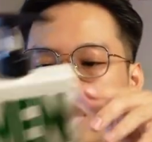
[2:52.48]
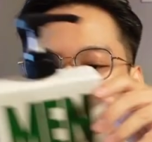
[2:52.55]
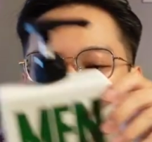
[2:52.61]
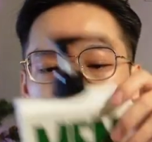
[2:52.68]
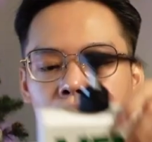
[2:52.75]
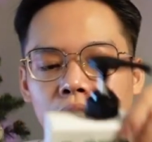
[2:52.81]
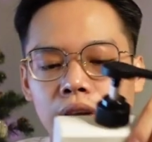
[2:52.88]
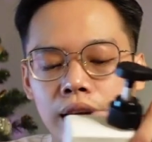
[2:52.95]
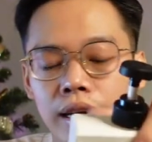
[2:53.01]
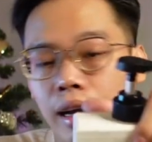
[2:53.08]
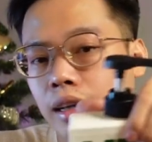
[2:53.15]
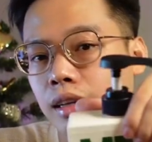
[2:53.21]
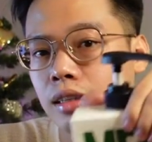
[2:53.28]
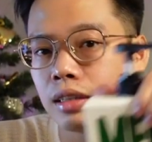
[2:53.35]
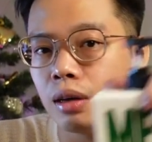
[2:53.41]
còn về
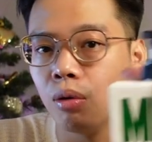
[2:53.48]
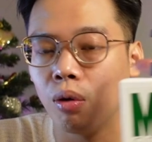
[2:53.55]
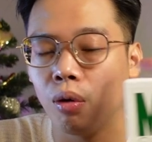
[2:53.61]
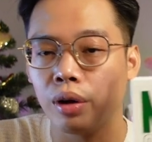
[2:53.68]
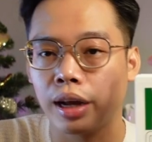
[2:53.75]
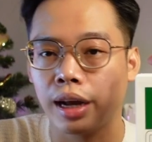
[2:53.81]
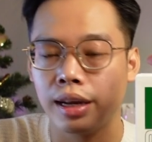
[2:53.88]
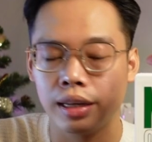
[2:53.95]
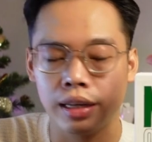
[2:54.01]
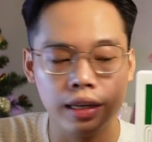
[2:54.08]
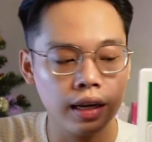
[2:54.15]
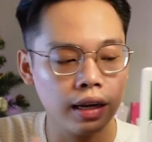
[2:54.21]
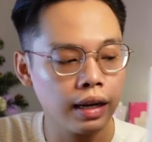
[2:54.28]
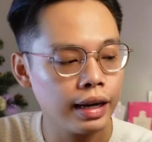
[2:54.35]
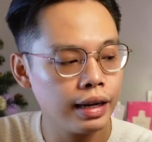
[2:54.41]
cái dầu gội này thì
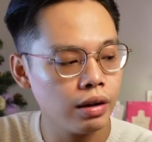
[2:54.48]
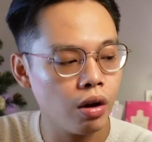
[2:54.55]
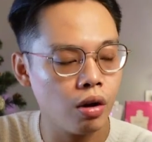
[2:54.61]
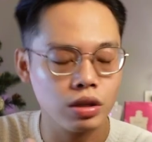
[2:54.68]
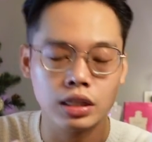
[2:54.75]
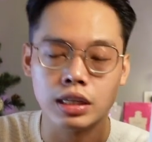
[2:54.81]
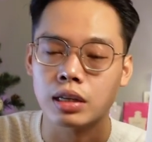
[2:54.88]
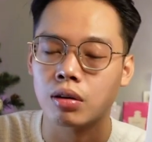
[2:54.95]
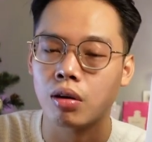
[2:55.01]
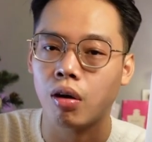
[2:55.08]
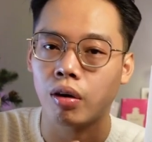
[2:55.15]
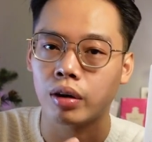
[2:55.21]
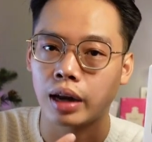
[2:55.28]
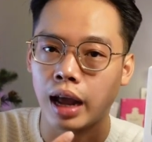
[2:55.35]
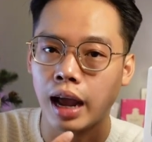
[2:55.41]
hiện nay họ chỉ
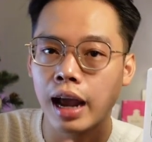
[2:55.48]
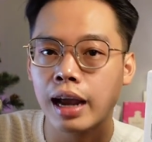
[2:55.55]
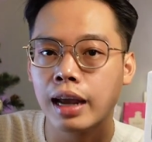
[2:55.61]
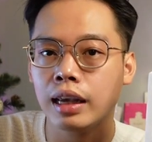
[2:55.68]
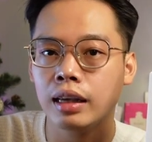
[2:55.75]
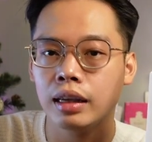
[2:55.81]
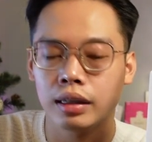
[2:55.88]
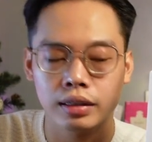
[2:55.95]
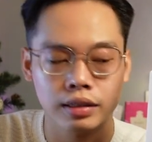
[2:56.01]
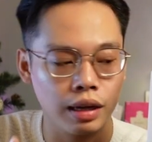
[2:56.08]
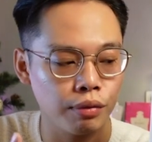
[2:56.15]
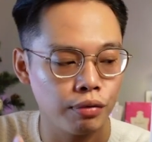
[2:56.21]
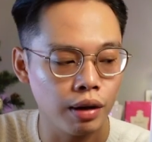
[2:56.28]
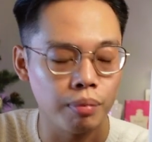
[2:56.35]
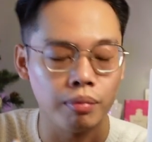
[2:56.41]
còn hai
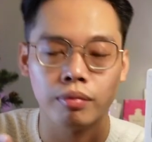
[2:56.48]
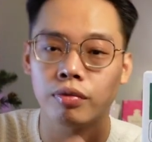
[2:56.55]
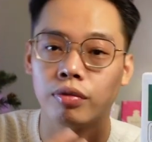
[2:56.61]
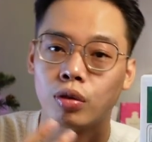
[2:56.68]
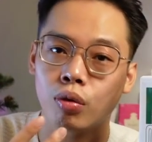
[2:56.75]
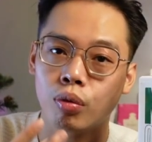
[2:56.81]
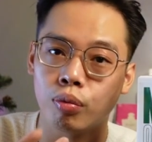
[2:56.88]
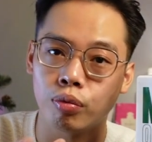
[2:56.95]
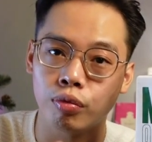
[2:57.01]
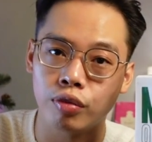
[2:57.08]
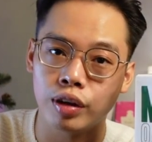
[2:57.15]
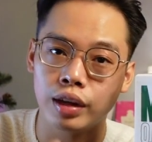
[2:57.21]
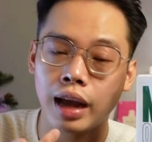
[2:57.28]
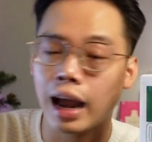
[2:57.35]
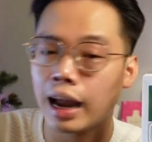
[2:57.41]
sản phẩm cùng
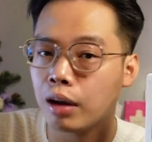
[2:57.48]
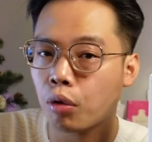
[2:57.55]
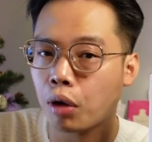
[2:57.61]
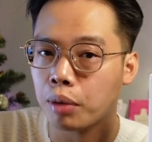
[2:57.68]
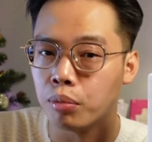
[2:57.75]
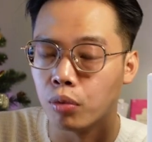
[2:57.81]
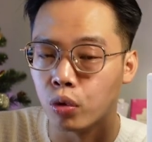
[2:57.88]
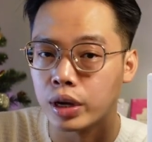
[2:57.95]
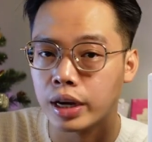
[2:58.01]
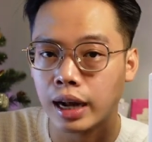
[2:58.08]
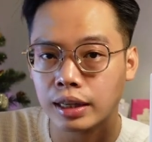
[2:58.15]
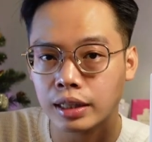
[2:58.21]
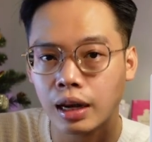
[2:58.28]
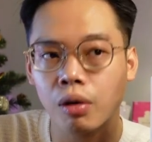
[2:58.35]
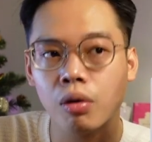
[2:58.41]
với hai loại mùi
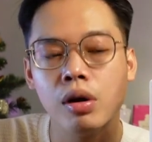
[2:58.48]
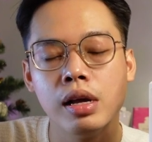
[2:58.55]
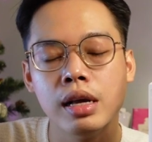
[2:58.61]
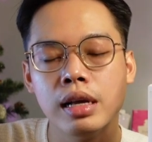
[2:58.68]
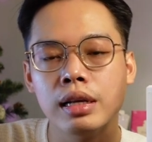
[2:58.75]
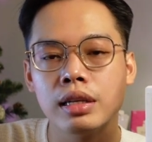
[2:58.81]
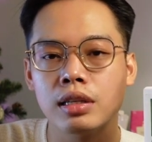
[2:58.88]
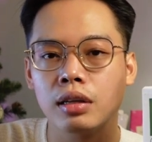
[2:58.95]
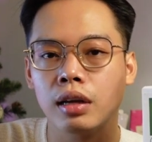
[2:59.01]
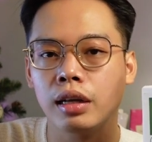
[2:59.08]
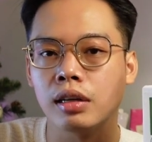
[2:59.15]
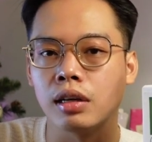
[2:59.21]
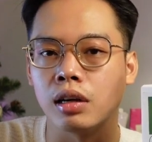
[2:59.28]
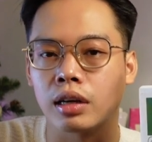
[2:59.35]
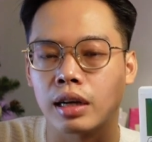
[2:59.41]
khác nhau trước
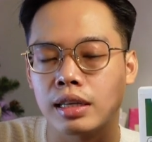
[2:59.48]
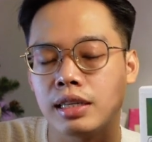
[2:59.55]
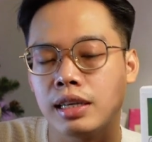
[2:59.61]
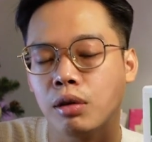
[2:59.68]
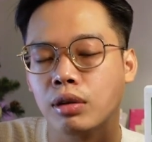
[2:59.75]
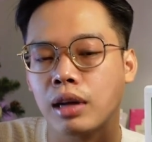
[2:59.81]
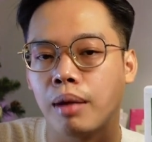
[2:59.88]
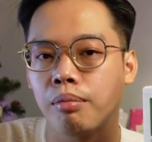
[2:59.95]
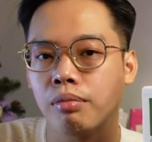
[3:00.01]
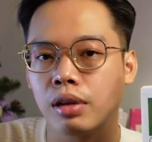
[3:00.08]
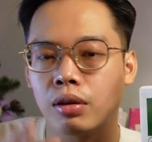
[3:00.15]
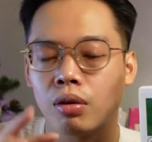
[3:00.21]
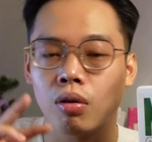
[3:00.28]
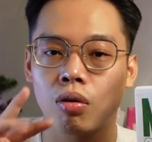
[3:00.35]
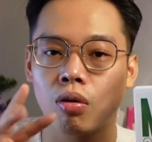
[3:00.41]
đây ở cái gel tắm
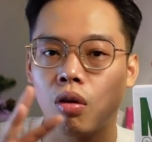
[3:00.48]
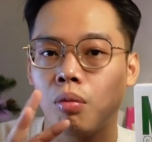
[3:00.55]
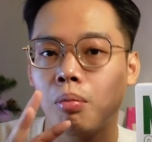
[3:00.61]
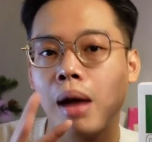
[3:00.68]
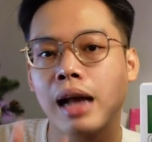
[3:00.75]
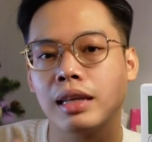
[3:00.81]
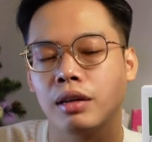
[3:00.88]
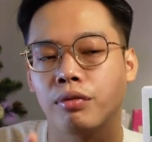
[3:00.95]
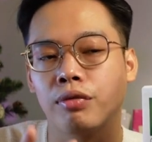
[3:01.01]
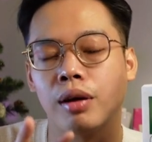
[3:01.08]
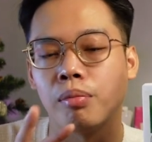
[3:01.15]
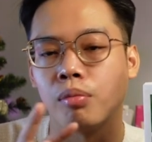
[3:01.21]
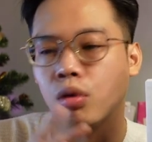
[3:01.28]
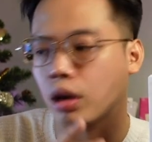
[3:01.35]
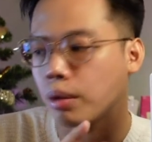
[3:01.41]
thì nó có ba sản
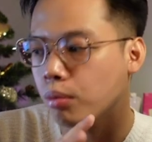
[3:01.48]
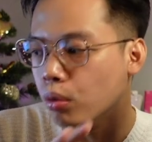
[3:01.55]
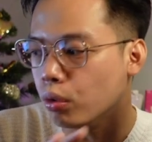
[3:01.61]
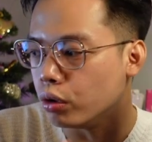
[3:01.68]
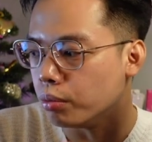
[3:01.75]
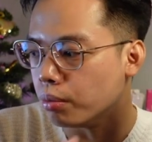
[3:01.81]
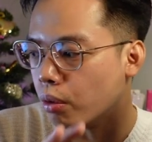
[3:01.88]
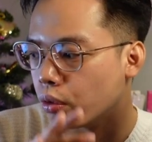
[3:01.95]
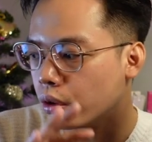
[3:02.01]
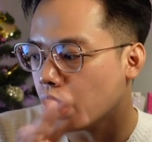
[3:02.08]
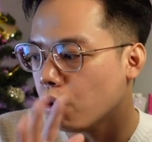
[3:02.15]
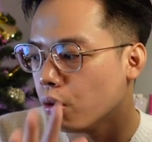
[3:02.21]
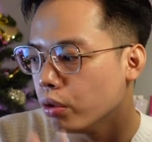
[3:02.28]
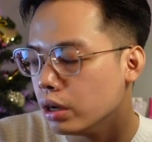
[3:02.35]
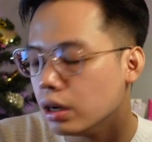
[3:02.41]
phẩm một cái mùi màu
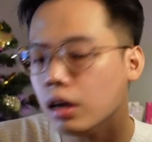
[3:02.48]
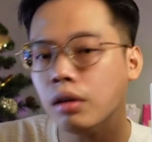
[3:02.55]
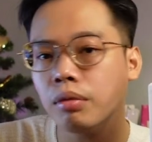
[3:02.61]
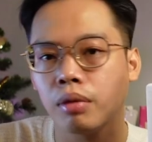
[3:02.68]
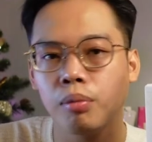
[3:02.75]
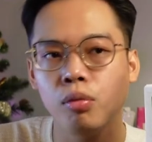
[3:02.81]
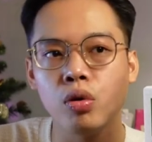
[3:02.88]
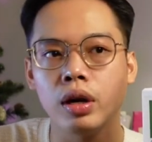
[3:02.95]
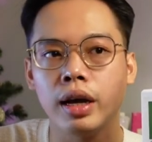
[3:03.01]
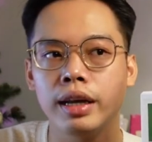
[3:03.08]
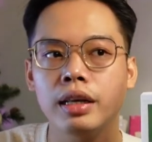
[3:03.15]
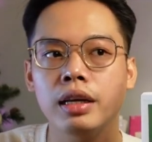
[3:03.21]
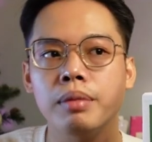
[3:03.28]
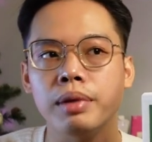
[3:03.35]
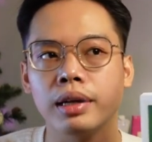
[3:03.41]
nâu nữa cái mùi đấy
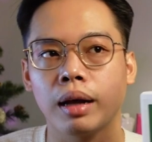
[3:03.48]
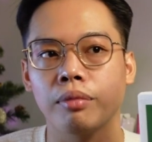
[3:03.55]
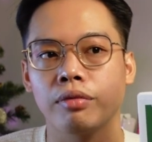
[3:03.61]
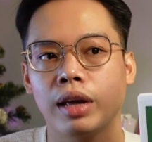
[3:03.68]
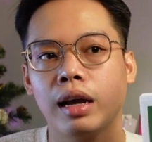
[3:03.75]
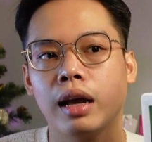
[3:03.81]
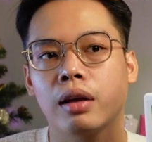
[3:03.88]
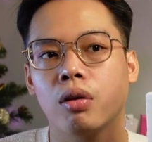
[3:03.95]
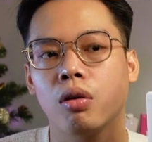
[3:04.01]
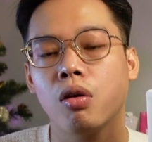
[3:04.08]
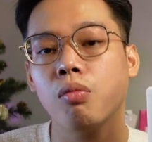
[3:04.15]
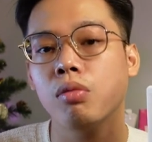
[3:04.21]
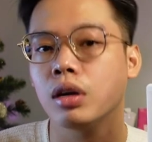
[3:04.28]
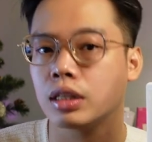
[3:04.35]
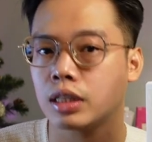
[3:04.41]
thì cảm giác là nó
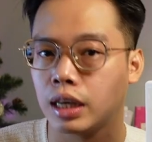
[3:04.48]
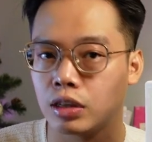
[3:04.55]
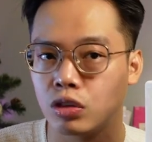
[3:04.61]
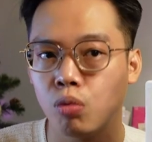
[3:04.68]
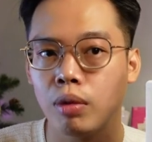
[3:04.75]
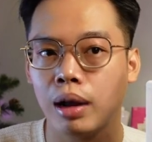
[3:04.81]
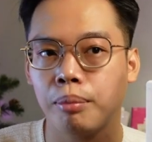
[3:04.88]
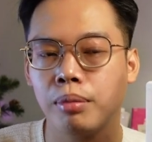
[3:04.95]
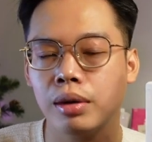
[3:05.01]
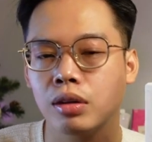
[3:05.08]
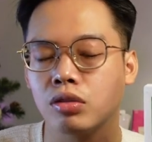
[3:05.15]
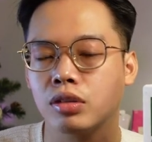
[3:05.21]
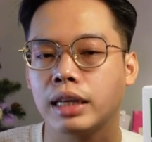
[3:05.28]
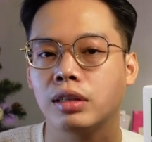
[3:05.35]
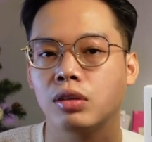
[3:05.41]
không được trẻ trung lắm mà
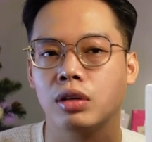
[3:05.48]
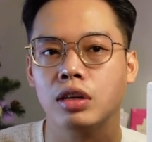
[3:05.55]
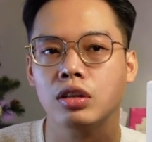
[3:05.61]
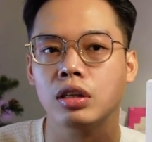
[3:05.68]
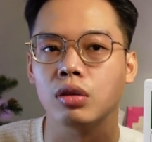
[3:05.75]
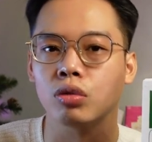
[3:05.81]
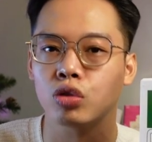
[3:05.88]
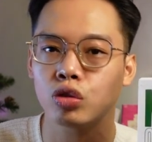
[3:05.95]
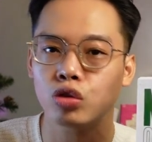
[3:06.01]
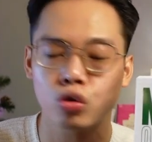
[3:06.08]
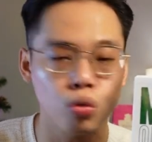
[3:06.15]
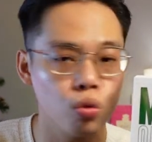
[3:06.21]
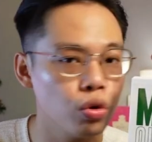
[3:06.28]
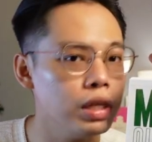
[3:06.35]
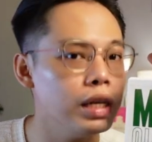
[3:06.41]
nó dành cho các kiểu
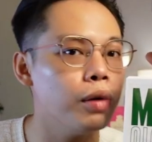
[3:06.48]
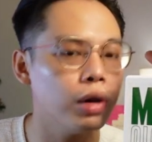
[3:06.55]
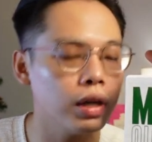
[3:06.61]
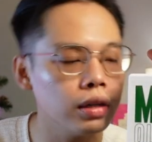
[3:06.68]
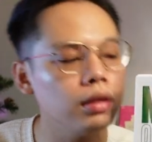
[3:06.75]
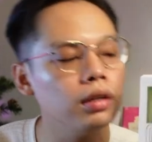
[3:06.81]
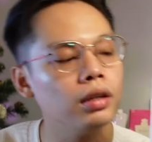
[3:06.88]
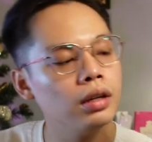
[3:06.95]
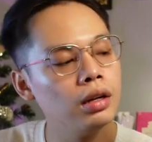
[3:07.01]
chú nhiều hơn